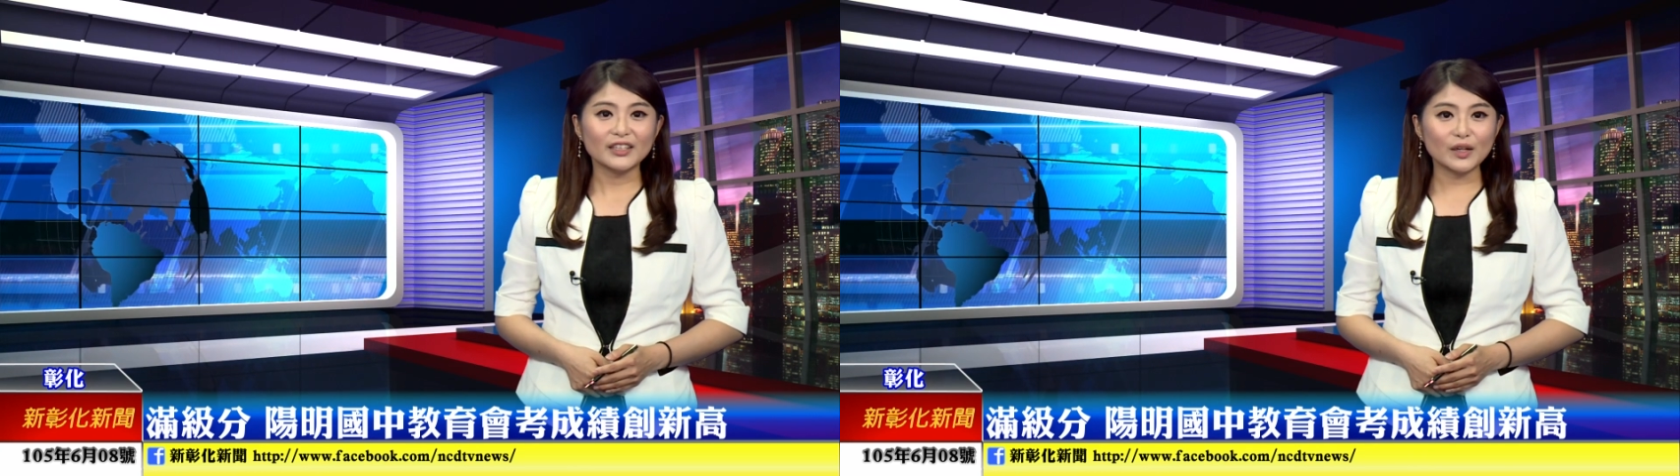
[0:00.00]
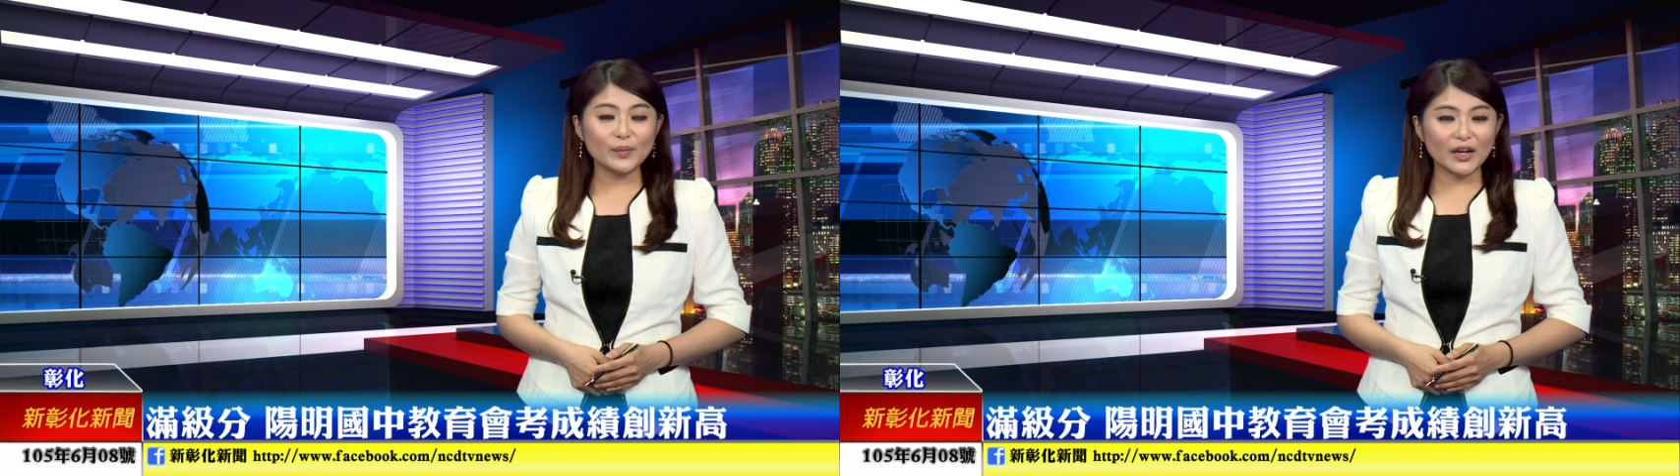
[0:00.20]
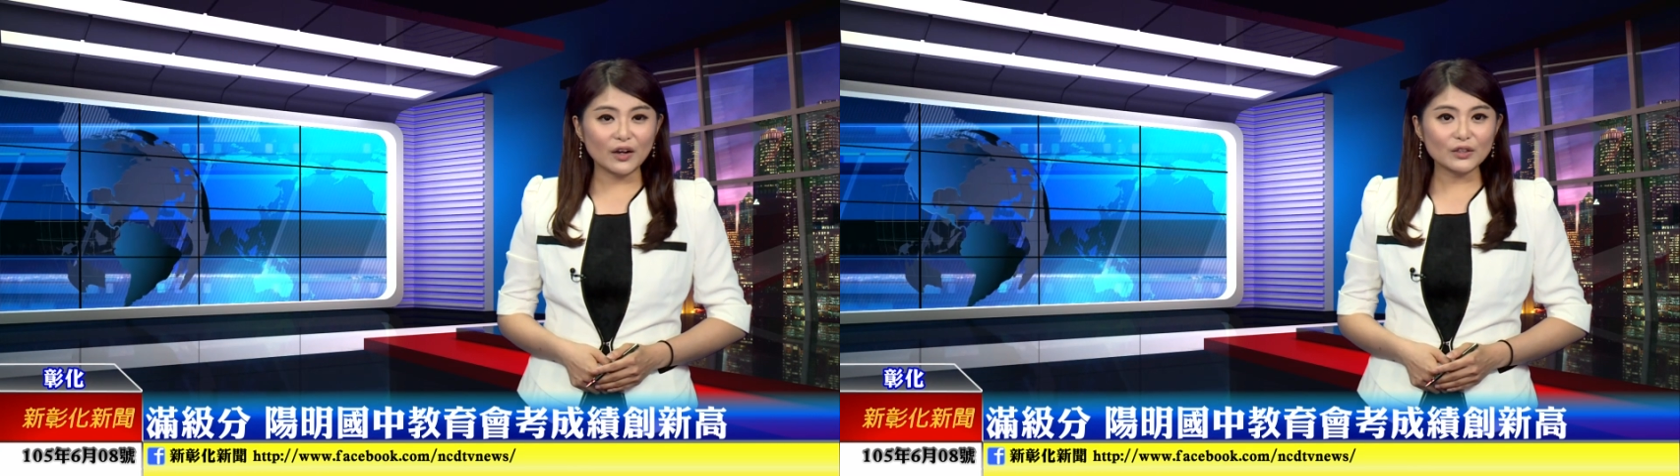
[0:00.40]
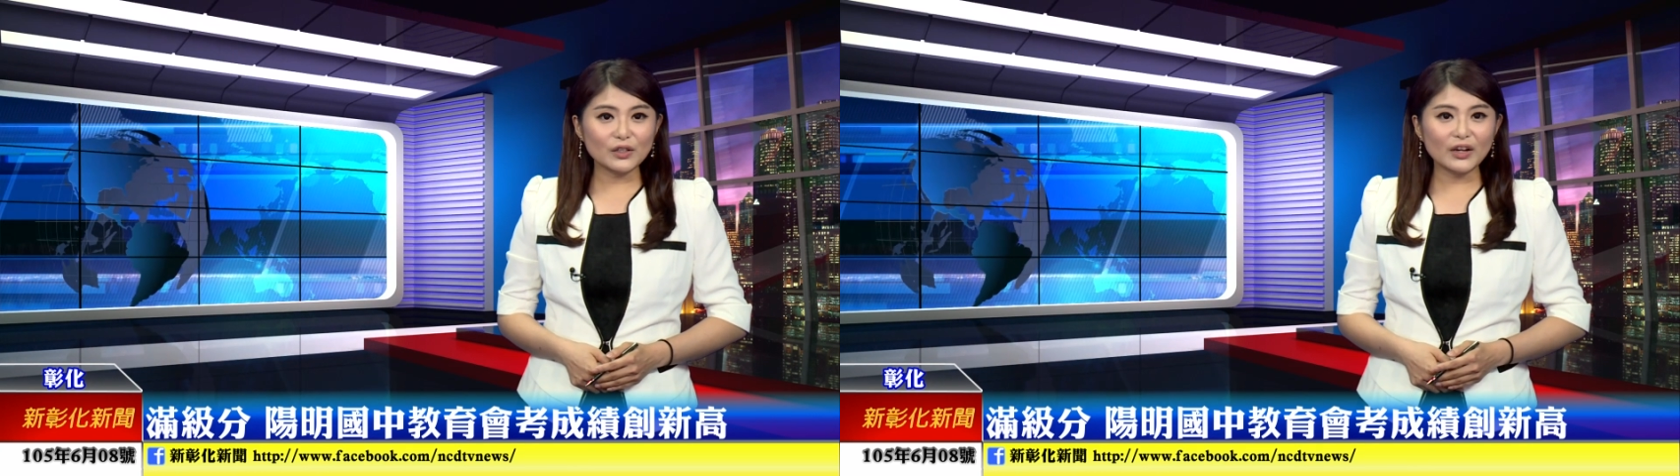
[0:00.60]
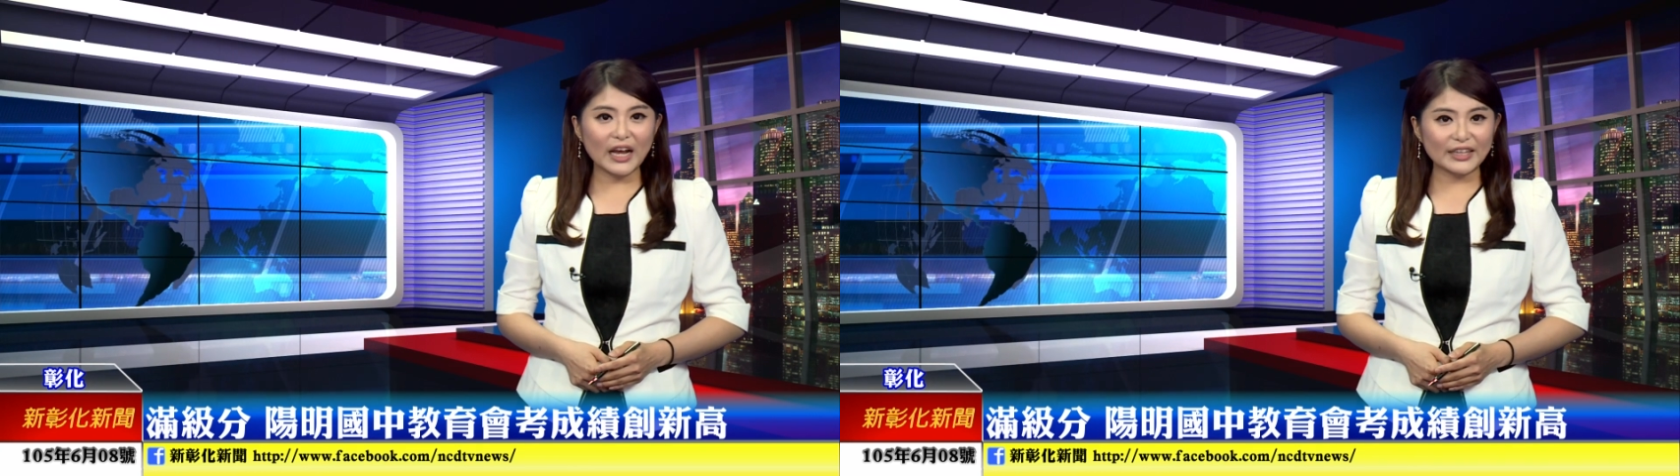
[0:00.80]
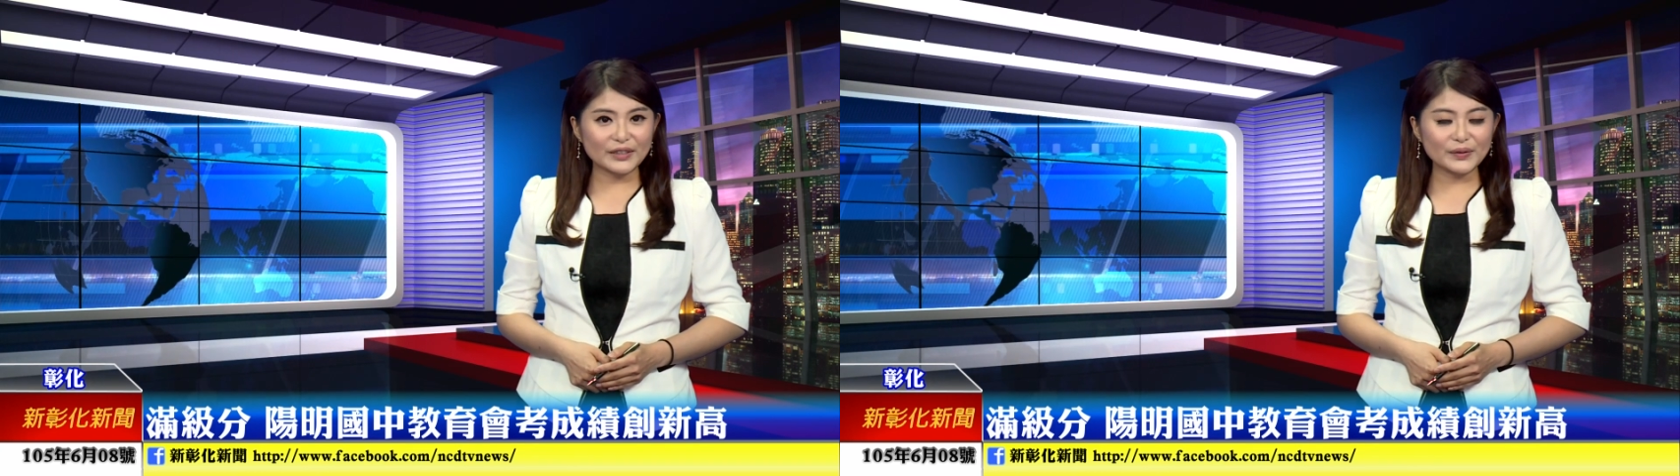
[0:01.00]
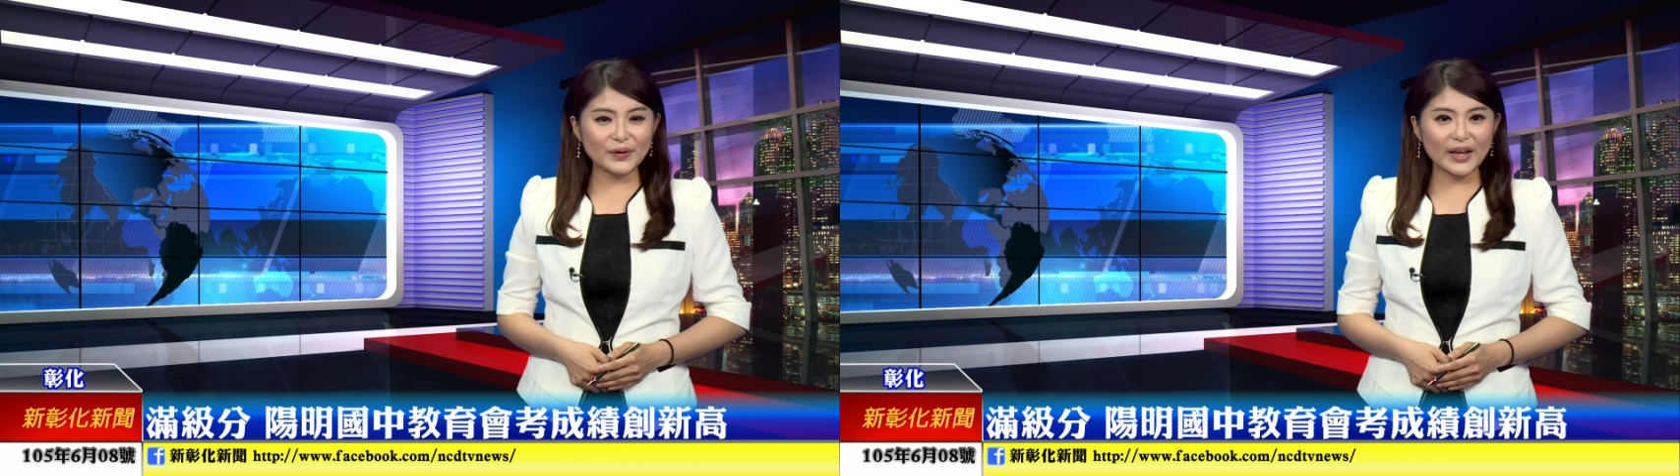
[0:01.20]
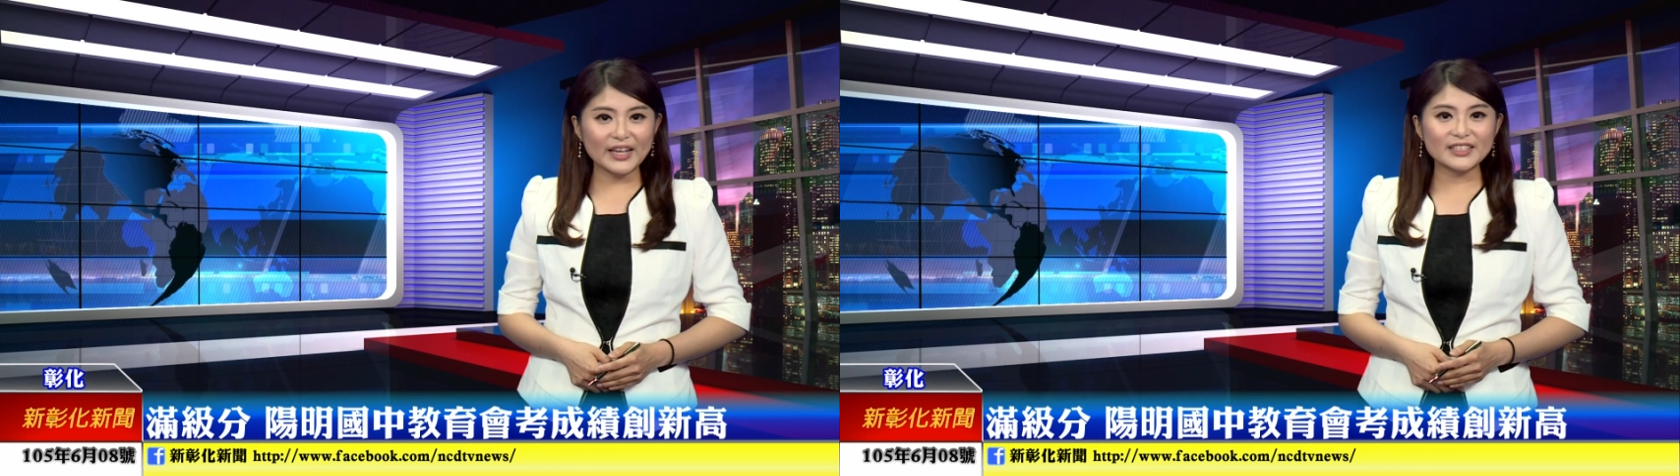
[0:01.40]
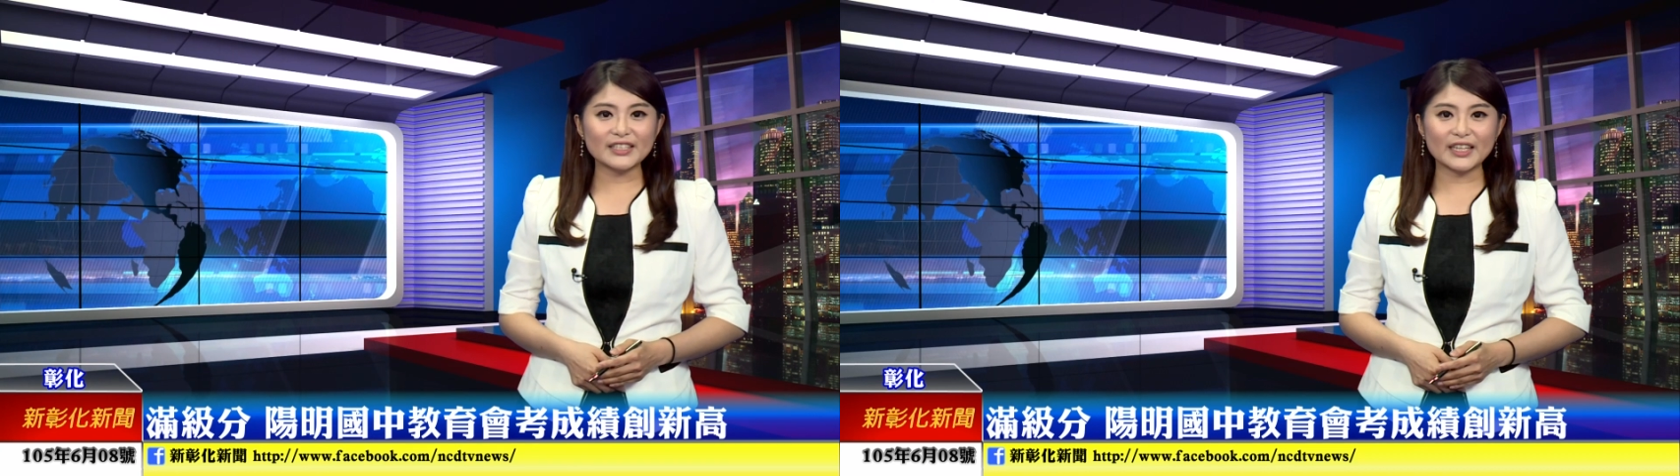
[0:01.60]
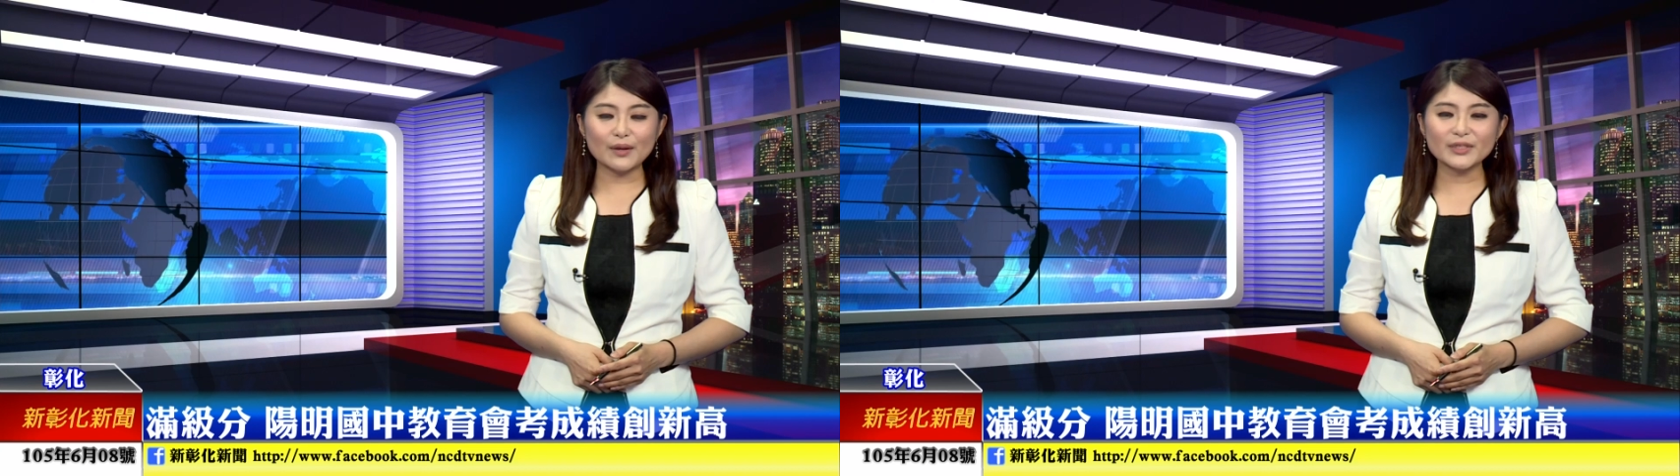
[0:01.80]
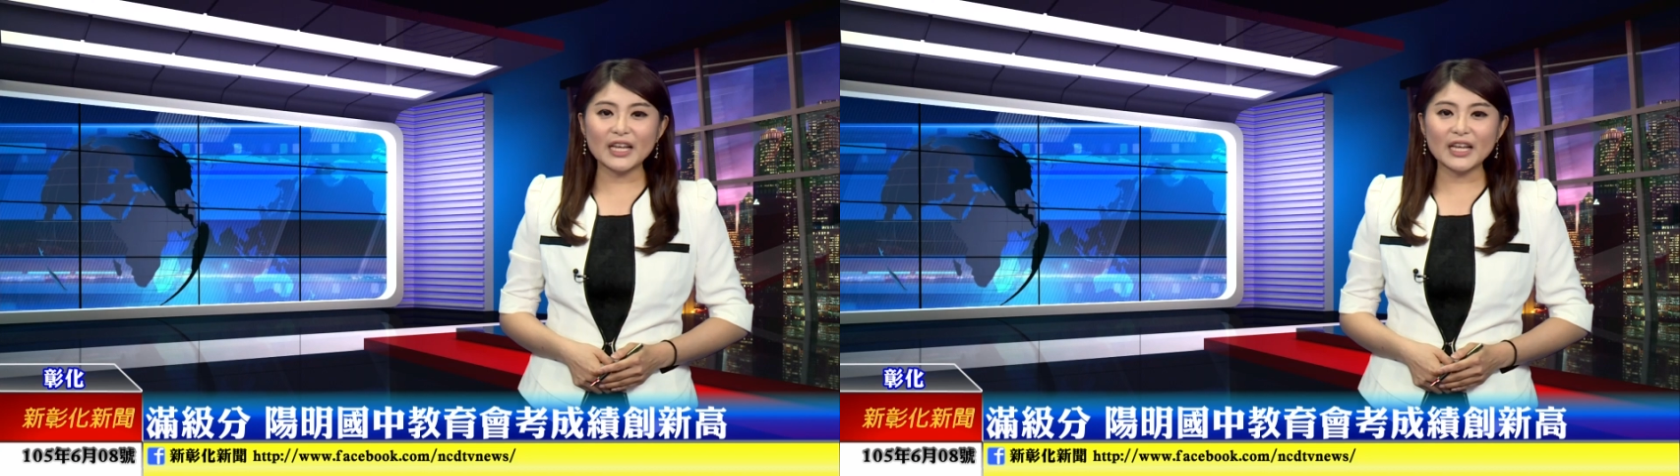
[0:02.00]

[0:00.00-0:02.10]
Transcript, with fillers: 阳明各种家长会是感